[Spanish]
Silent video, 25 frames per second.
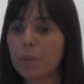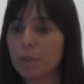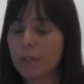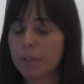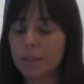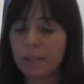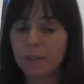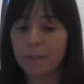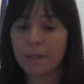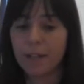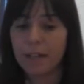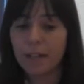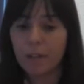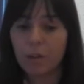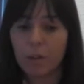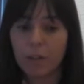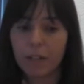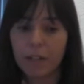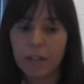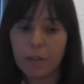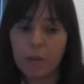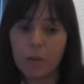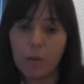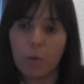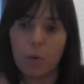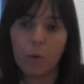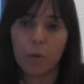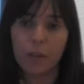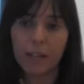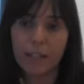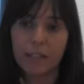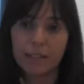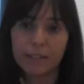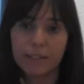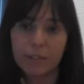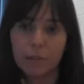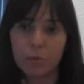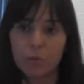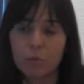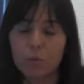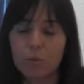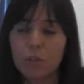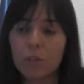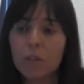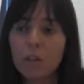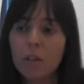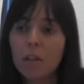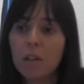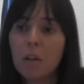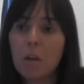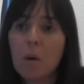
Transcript: estaba en el colegio y luego en el instituto,